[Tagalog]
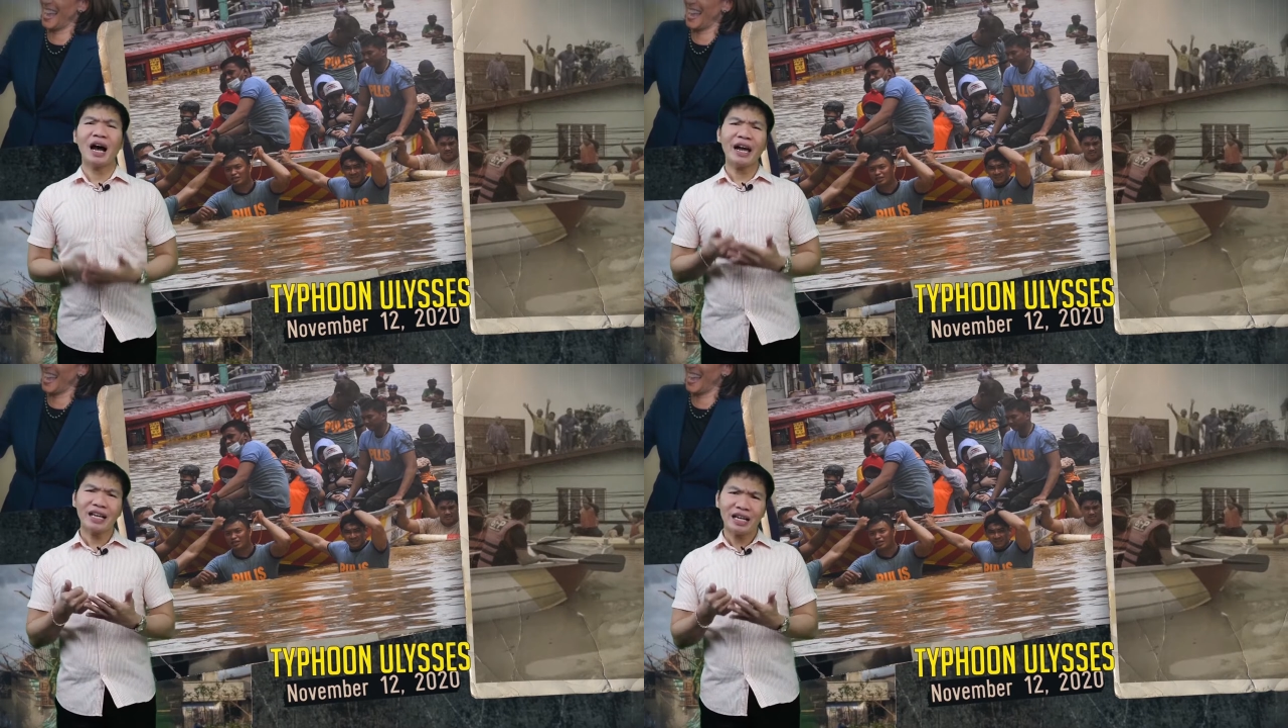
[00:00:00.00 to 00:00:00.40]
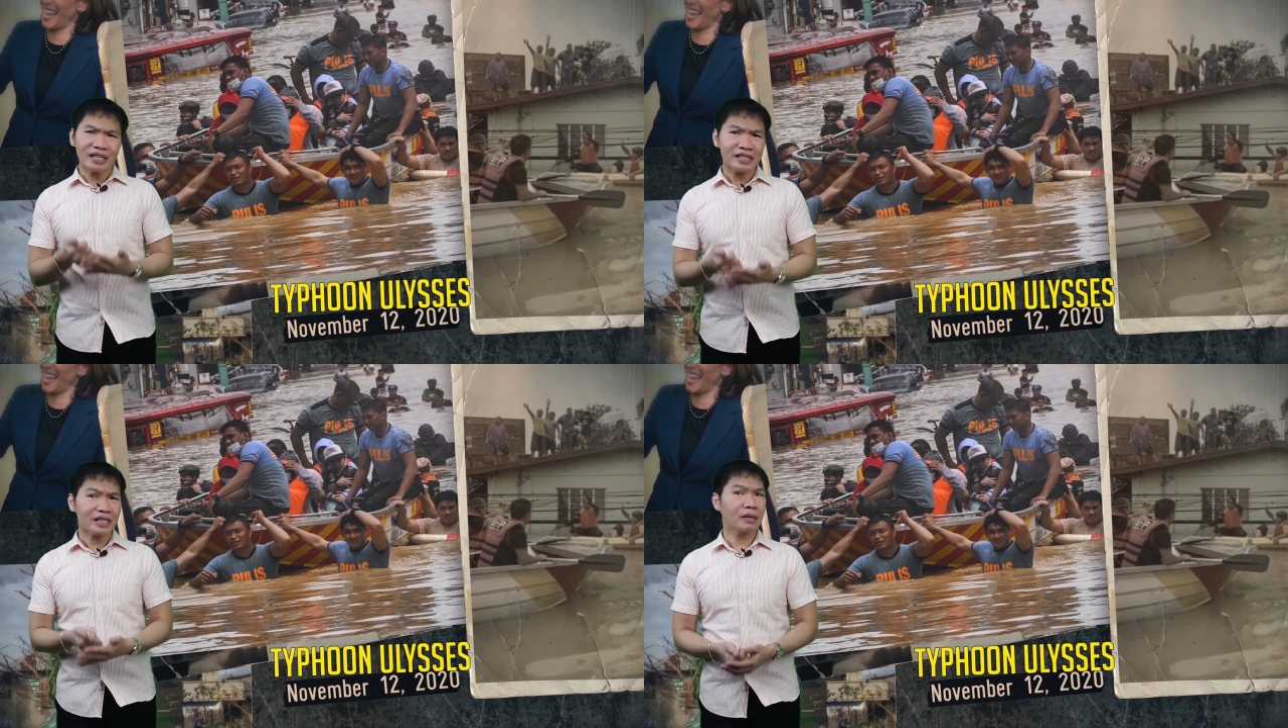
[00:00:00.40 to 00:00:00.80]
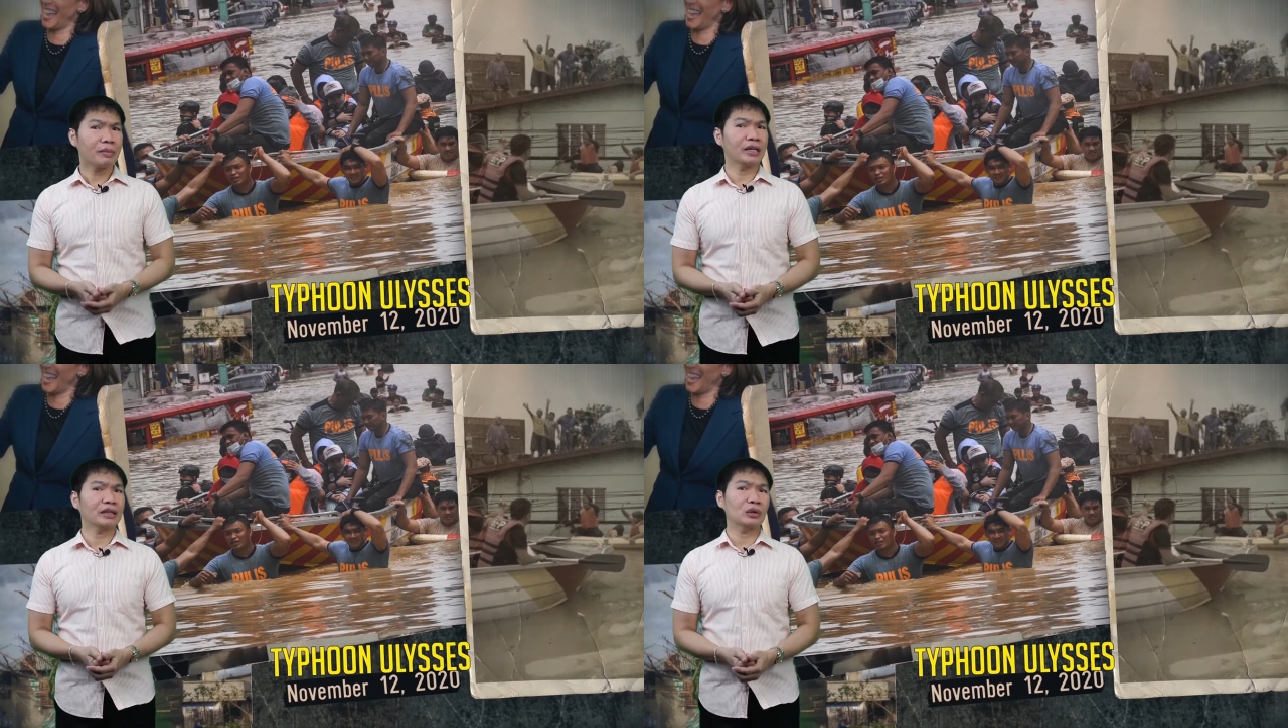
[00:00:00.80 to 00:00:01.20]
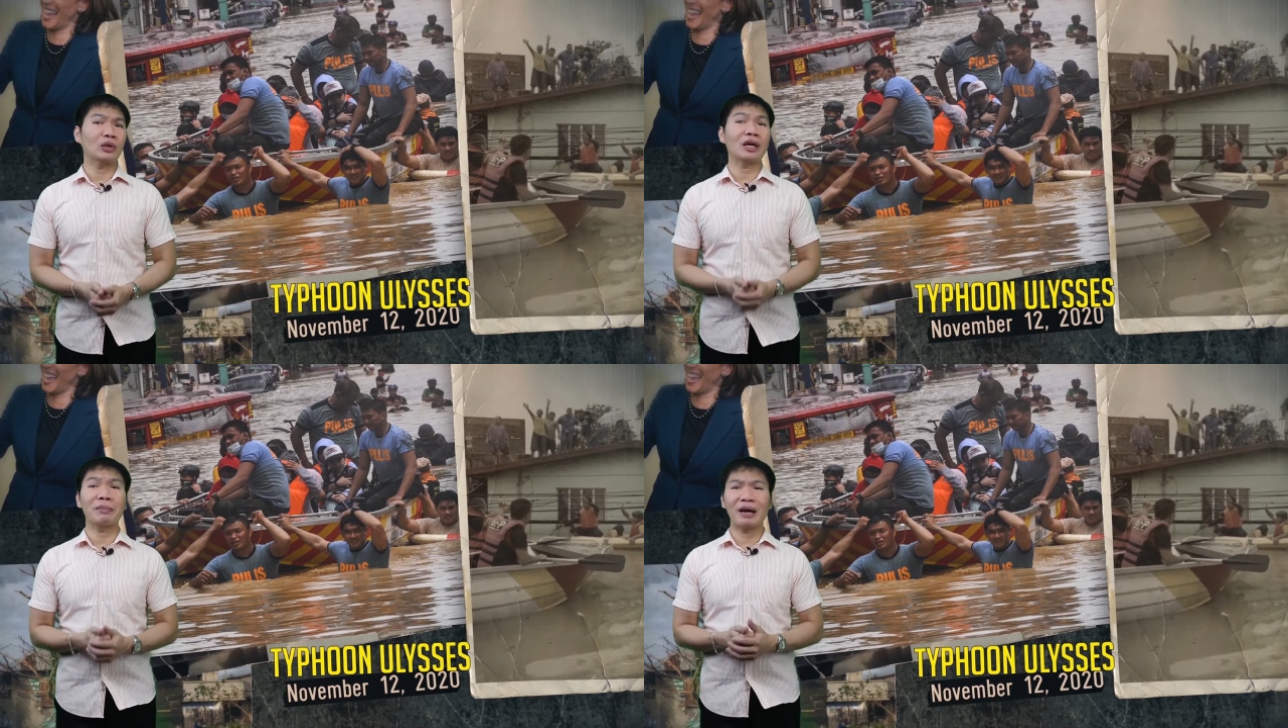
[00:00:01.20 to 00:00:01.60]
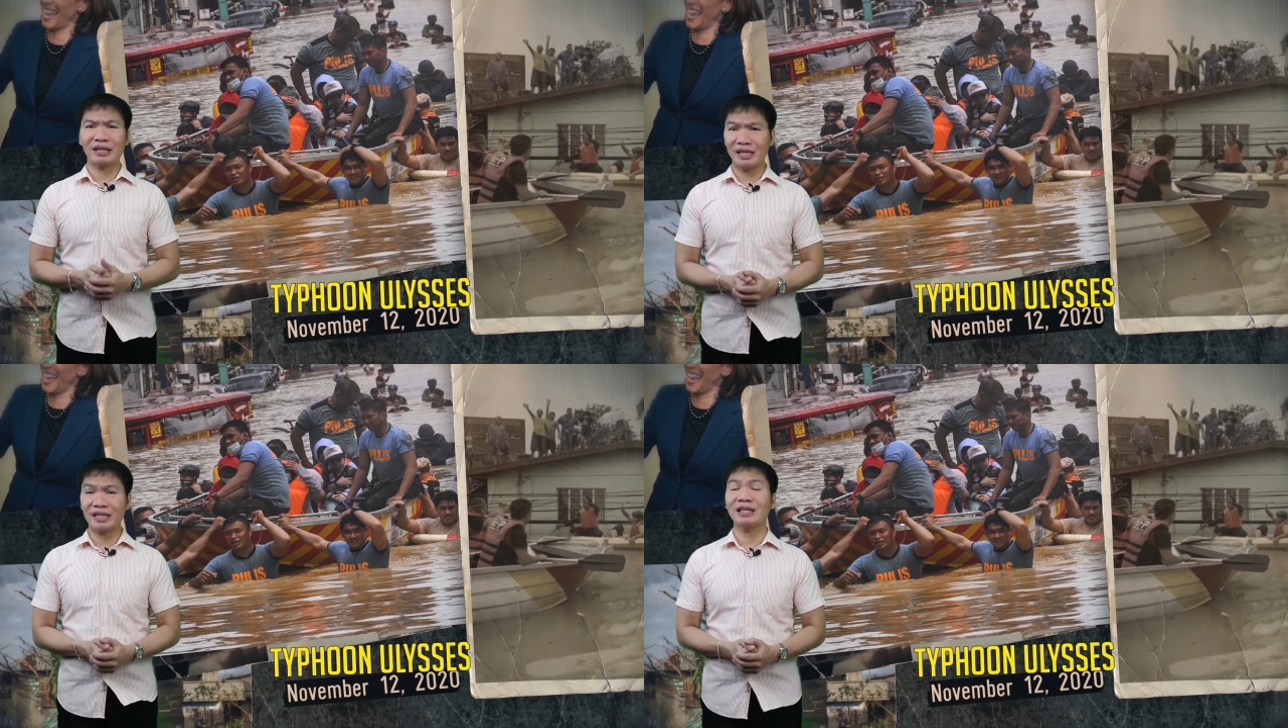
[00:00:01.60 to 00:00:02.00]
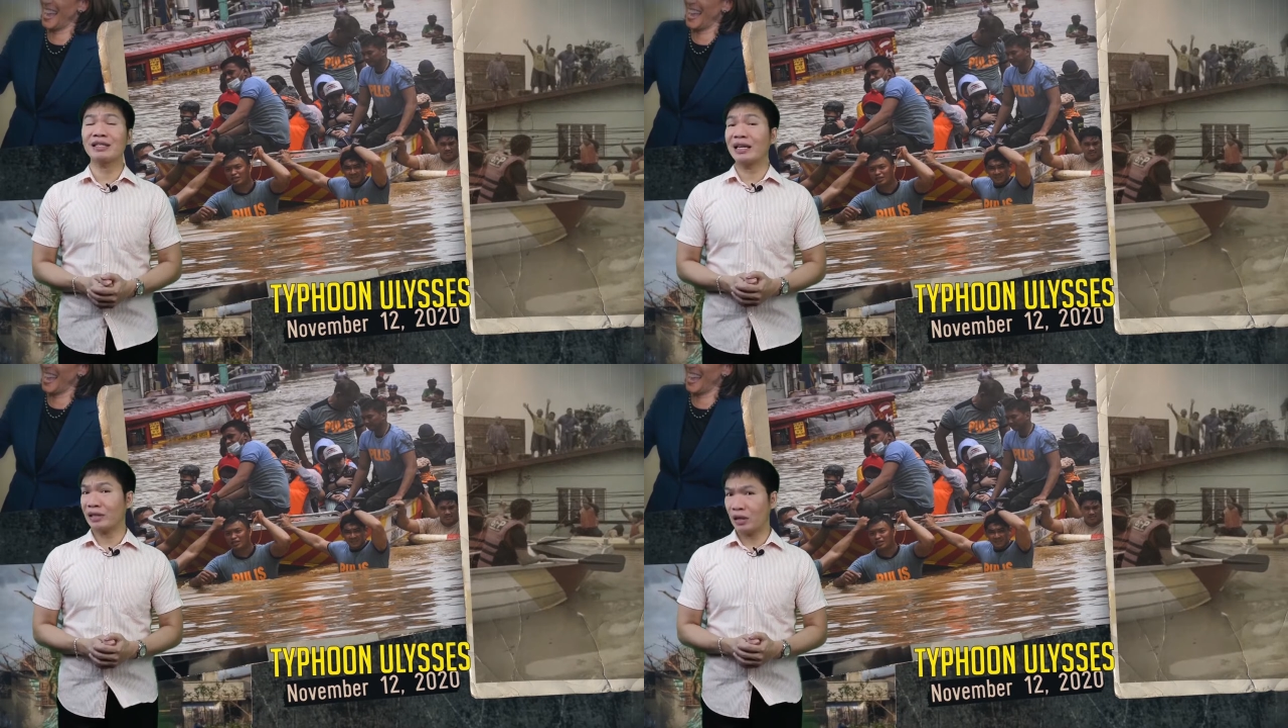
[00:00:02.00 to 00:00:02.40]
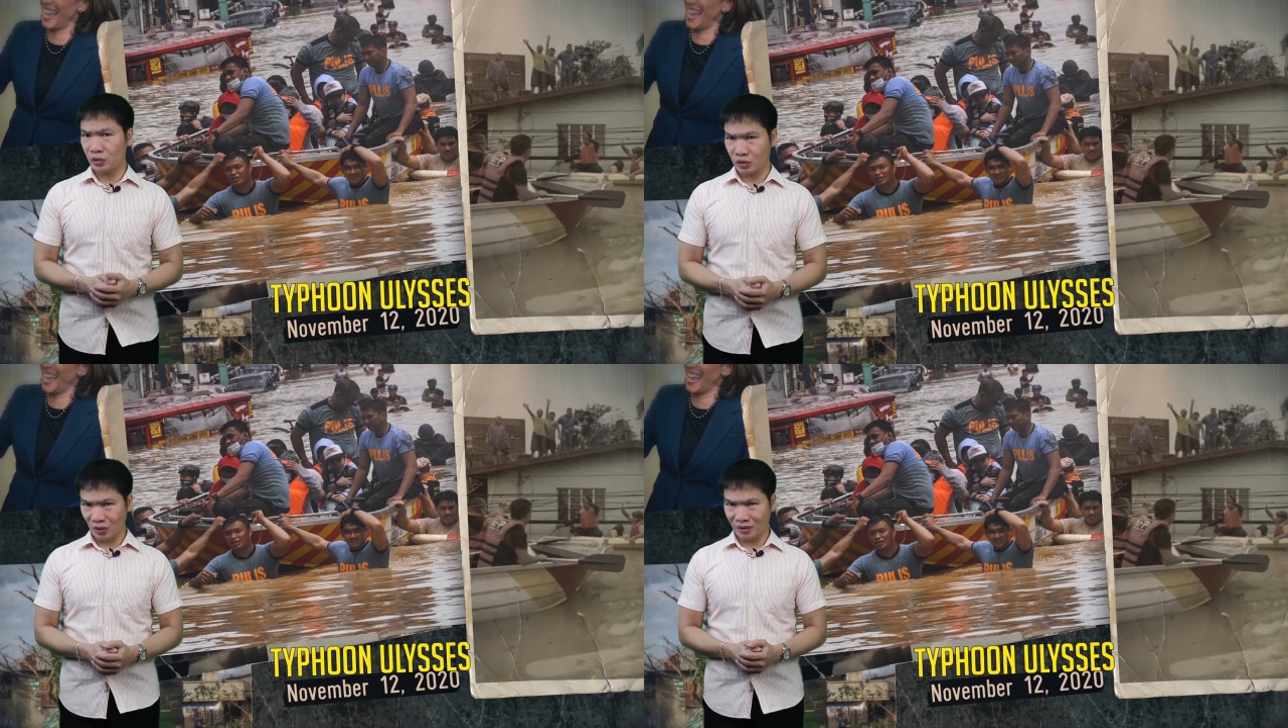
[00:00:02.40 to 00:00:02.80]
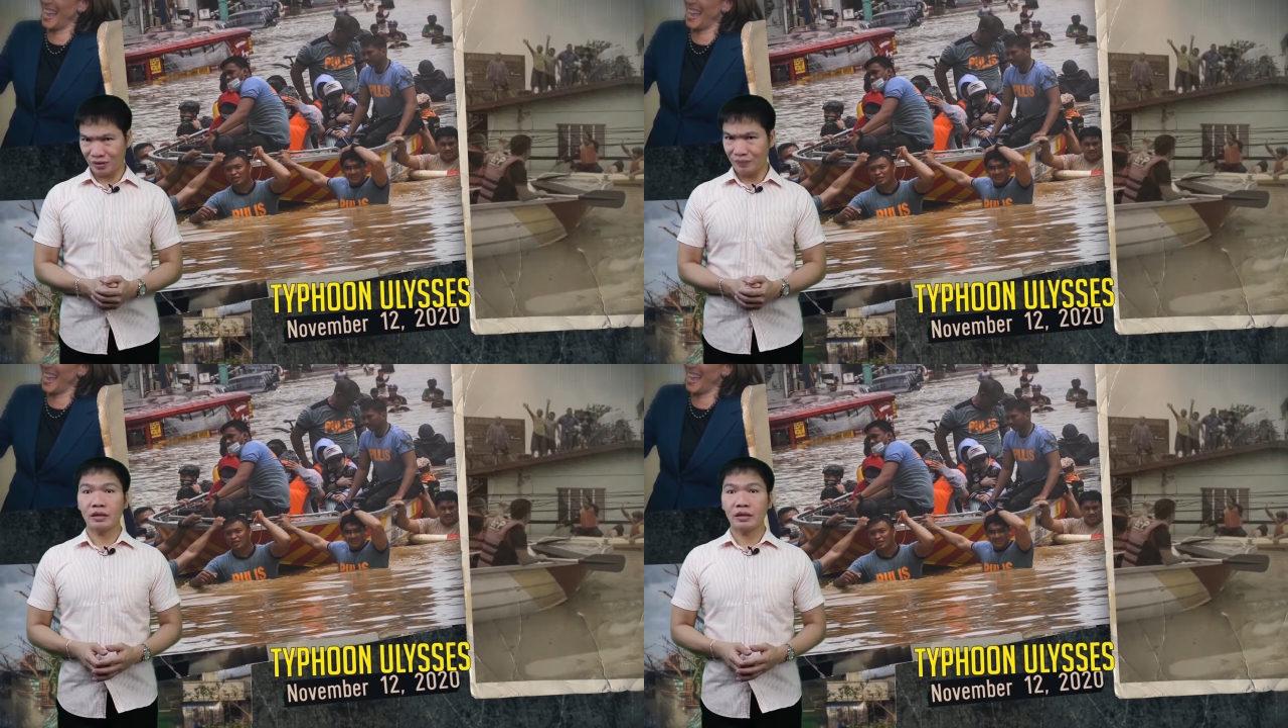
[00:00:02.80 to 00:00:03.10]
ay nagasik naman ito ng bagsik sa Central Luzon.